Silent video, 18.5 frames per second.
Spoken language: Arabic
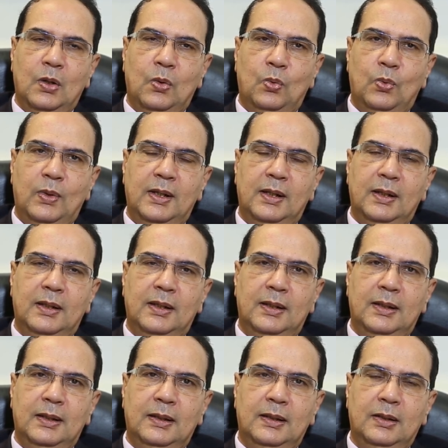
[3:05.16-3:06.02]

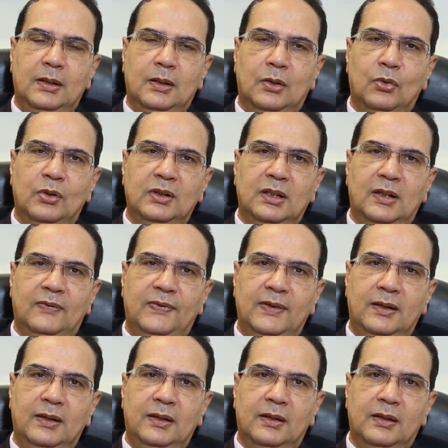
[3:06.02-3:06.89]
والكورنيال
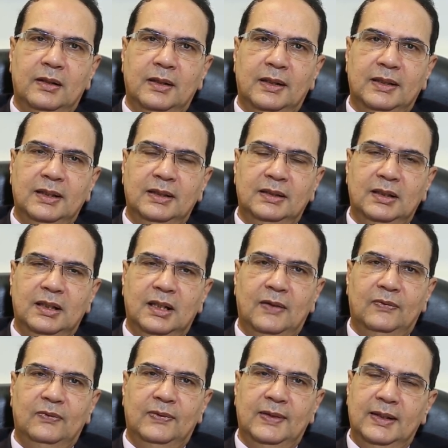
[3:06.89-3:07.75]
فيلير نتيجه
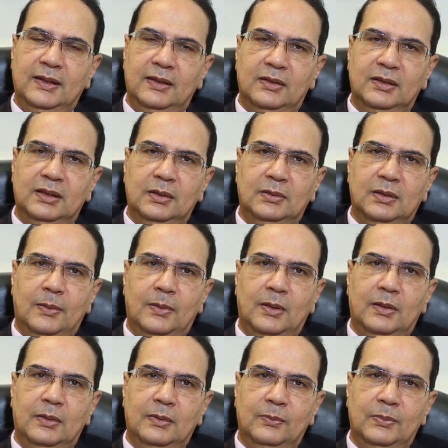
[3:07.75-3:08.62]
الجرافت فيلير دي
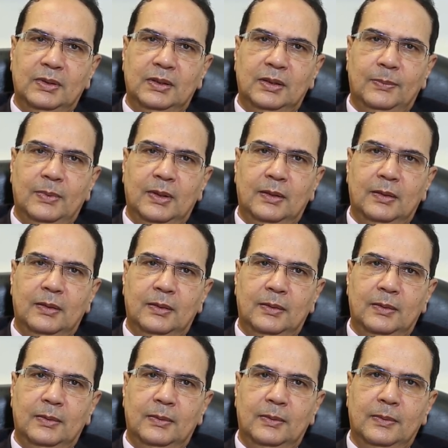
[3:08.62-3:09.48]
طبعا
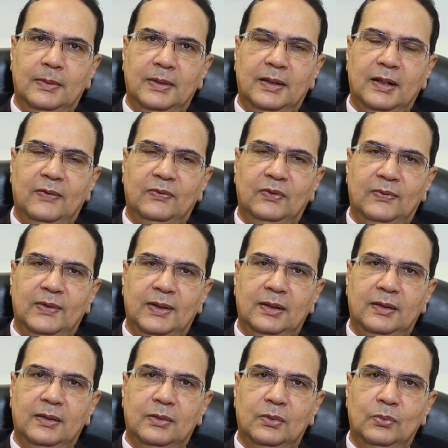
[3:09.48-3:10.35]
بتبقى جرافت
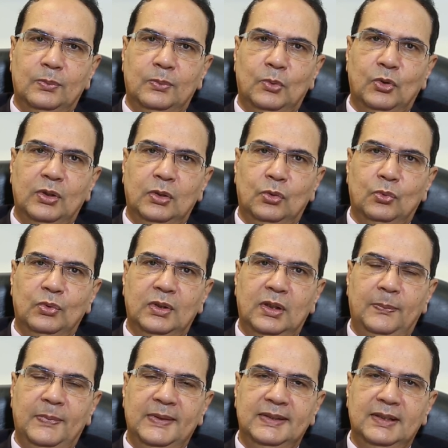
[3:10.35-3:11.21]
فيلير وممكن يكون
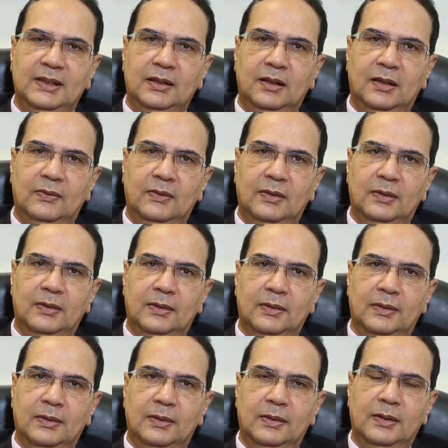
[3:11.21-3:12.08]

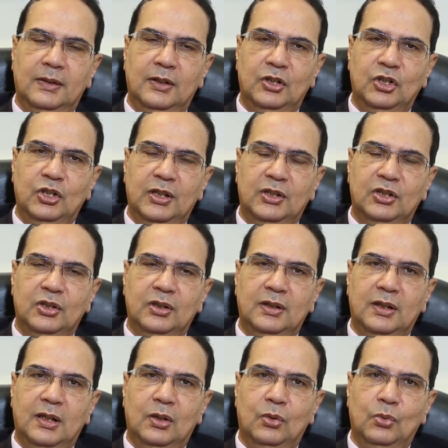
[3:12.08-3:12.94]
ايبيثيليال
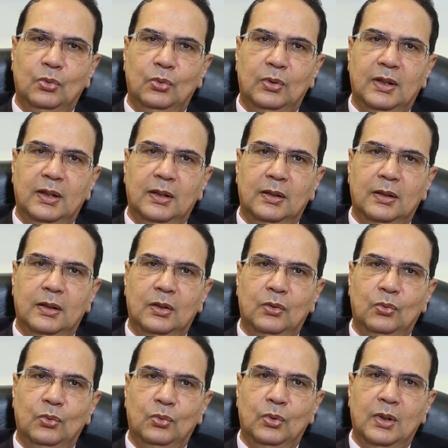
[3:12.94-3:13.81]
ريجكشن او
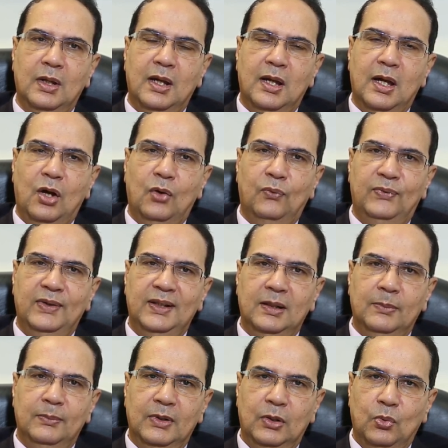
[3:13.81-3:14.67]
او او
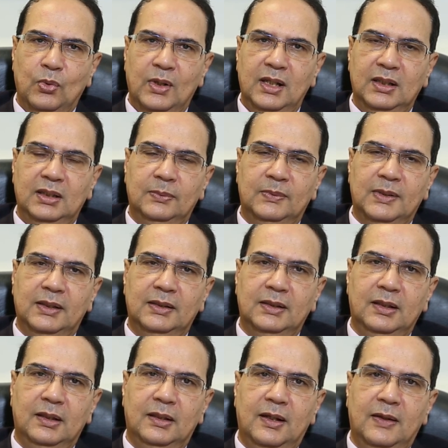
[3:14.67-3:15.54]
فيلير من الكواليتي
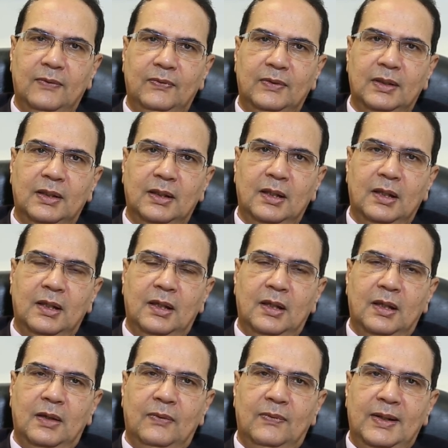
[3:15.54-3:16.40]
بتاعت الجرافت
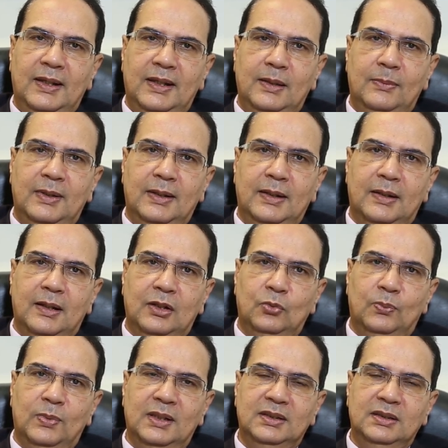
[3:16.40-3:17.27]
فالحقيقه من
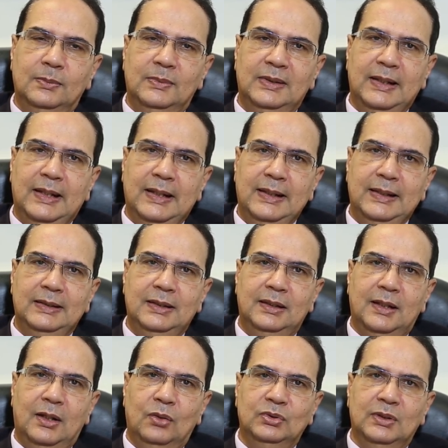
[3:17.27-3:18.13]
الجراتوبلاستي من الحالات
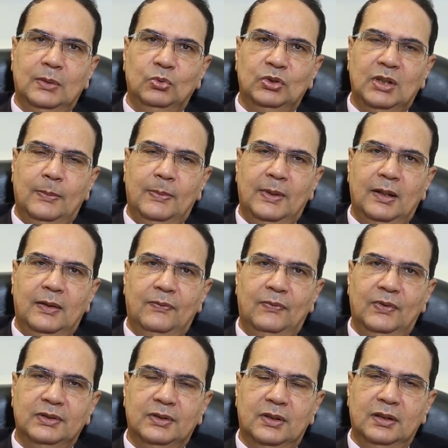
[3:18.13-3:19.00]
اللي عاوزه
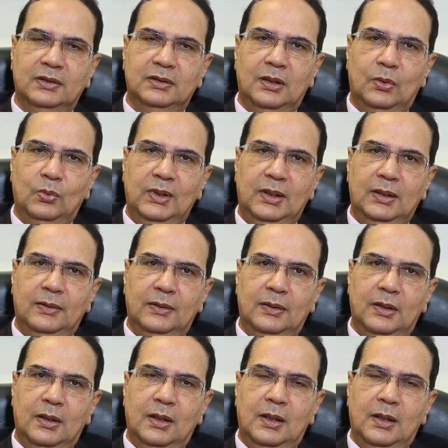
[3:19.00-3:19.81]
متابعه فترات طويله